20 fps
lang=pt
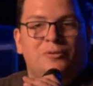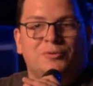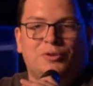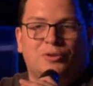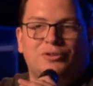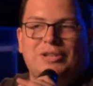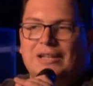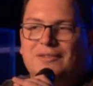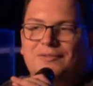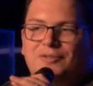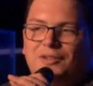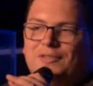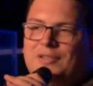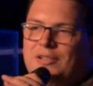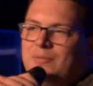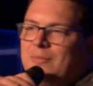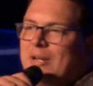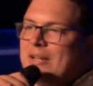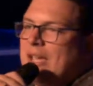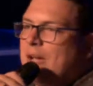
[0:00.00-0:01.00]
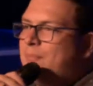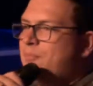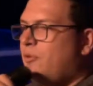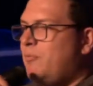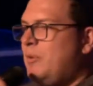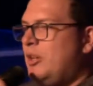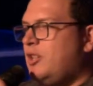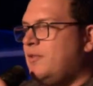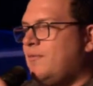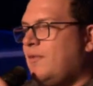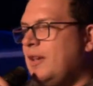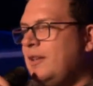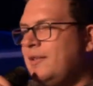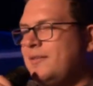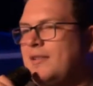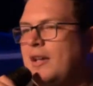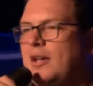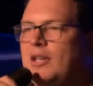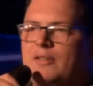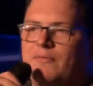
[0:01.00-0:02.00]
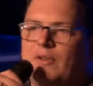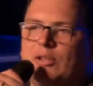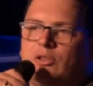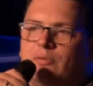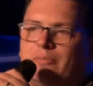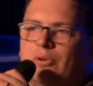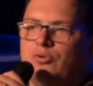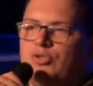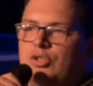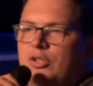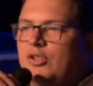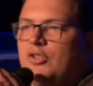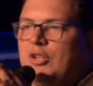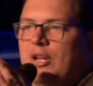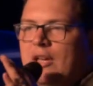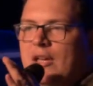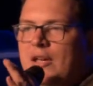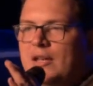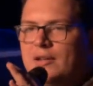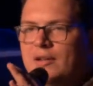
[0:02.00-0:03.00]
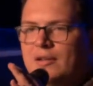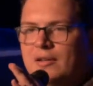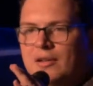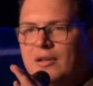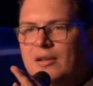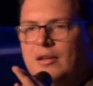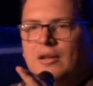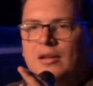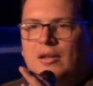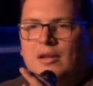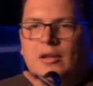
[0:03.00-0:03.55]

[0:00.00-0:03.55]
um soldado sozinho numa guerra provavelmente vai sair, vai tomar um tiro e já era.